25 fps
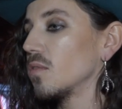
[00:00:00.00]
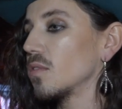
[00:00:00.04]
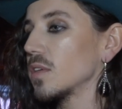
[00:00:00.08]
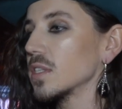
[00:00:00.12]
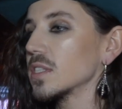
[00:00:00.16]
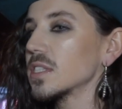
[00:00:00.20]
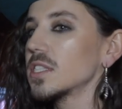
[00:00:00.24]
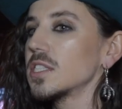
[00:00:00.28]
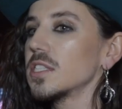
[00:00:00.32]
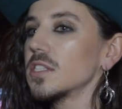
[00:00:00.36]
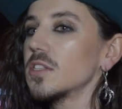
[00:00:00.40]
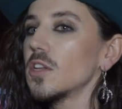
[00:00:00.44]

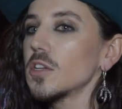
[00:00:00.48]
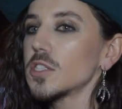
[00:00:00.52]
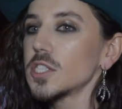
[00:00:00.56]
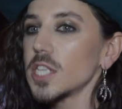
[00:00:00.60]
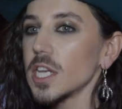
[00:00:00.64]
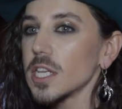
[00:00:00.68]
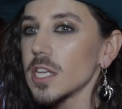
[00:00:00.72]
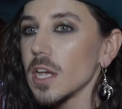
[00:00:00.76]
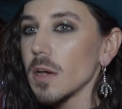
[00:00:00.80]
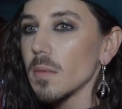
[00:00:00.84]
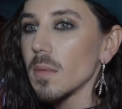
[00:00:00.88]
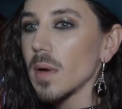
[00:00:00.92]
więc
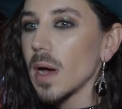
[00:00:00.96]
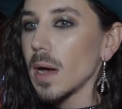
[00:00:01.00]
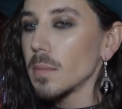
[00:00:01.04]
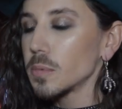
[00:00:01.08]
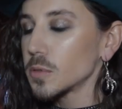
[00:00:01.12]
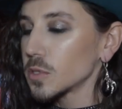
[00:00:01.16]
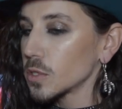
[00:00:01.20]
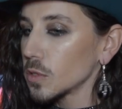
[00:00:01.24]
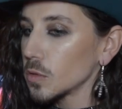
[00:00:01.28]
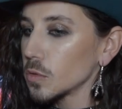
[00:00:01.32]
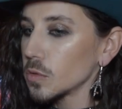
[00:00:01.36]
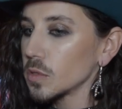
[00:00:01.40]
doceniam
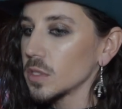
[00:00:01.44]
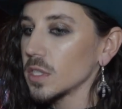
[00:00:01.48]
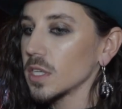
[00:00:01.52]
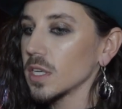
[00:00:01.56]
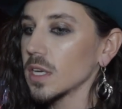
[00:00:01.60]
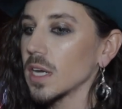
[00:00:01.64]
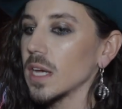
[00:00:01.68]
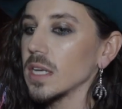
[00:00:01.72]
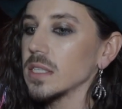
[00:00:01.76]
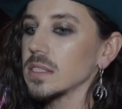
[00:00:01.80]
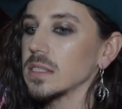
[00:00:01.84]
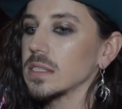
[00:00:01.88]

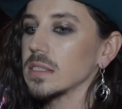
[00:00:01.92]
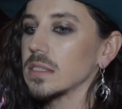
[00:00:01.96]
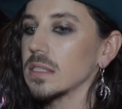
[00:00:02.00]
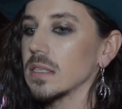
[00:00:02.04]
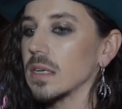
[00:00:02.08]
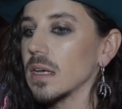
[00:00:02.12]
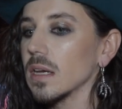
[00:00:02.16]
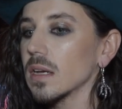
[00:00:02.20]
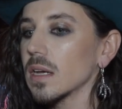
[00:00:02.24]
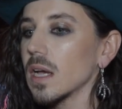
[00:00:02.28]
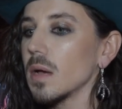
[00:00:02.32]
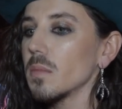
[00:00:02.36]
absolutnie gest
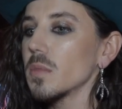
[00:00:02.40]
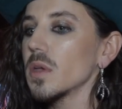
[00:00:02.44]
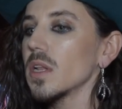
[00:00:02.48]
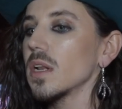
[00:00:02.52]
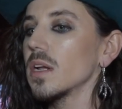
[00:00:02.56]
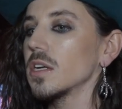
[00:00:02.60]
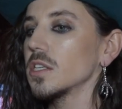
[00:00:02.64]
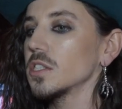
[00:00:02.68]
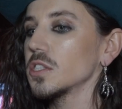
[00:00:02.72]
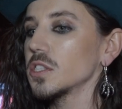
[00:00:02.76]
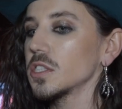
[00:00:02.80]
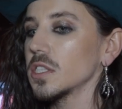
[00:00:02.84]
e,
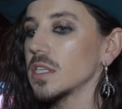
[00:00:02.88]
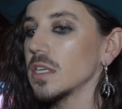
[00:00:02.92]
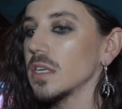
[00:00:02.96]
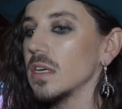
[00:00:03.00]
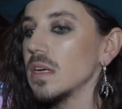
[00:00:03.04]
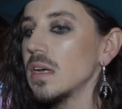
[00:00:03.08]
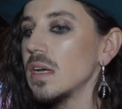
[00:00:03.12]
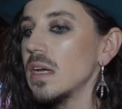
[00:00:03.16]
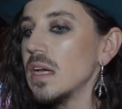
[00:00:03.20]
Kamila, że,